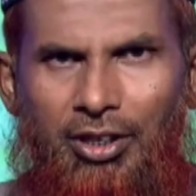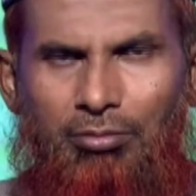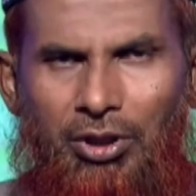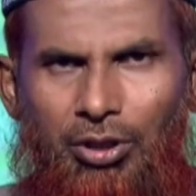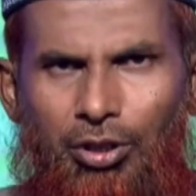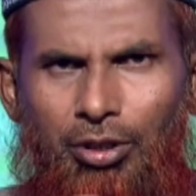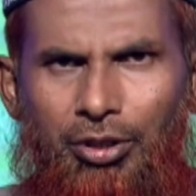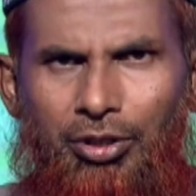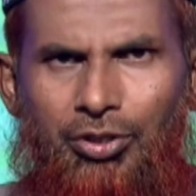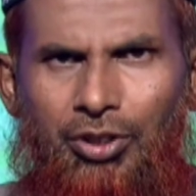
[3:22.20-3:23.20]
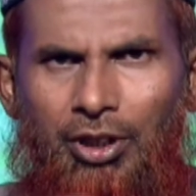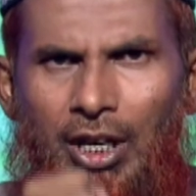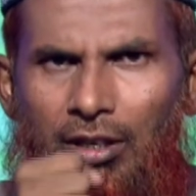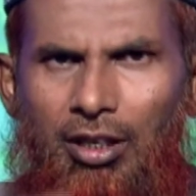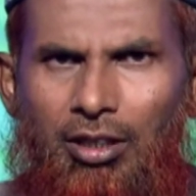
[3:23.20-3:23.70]
বিধৃত হয়েছে
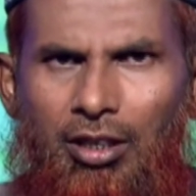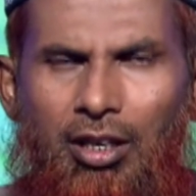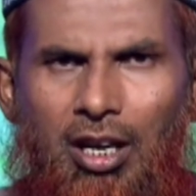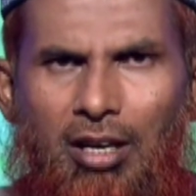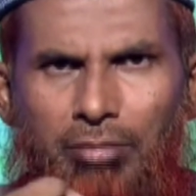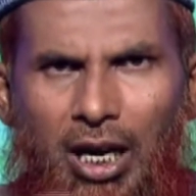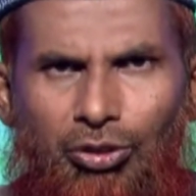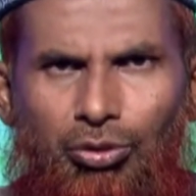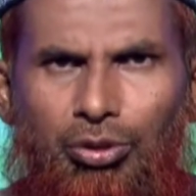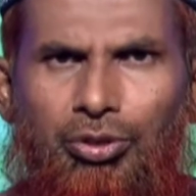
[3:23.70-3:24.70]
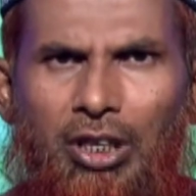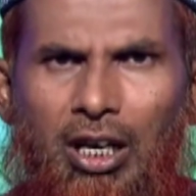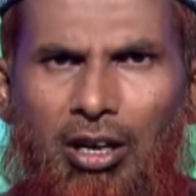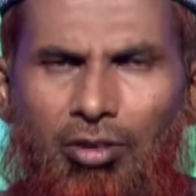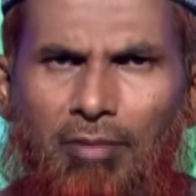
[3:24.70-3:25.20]
ইন্না বাতসা
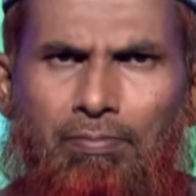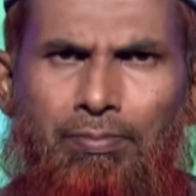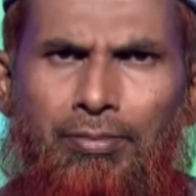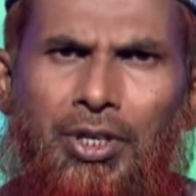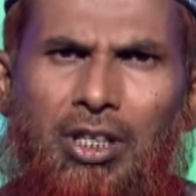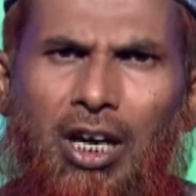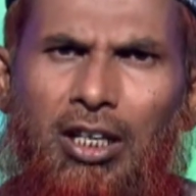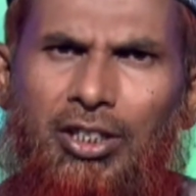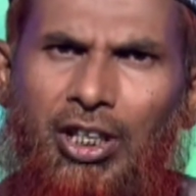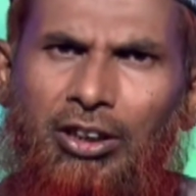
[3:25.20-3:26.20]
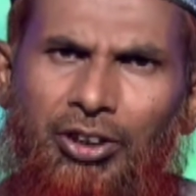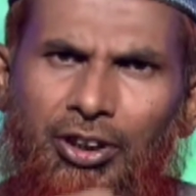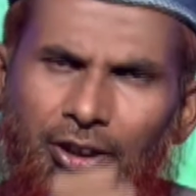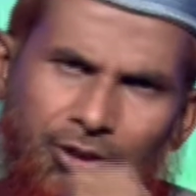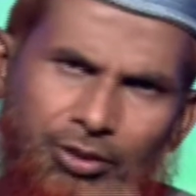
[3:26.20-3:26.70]
রব্বিকা লাসাদিদ